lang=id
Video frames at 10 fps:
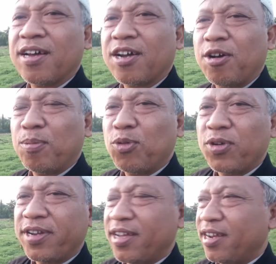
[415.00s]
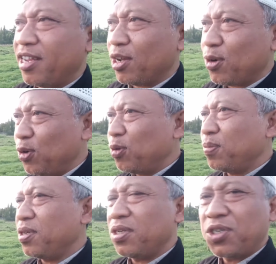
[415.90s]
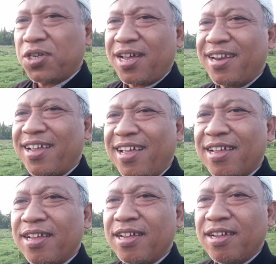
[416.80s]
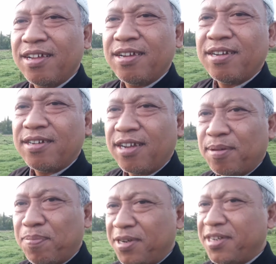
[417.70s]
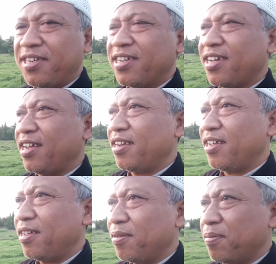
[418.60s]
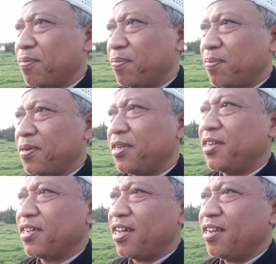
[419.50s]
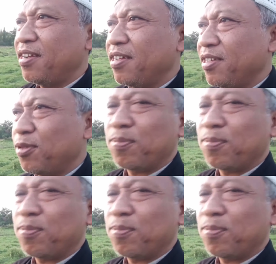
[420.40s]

kemudian ekonomi syariah dan pendidikan ya. pendidikan itu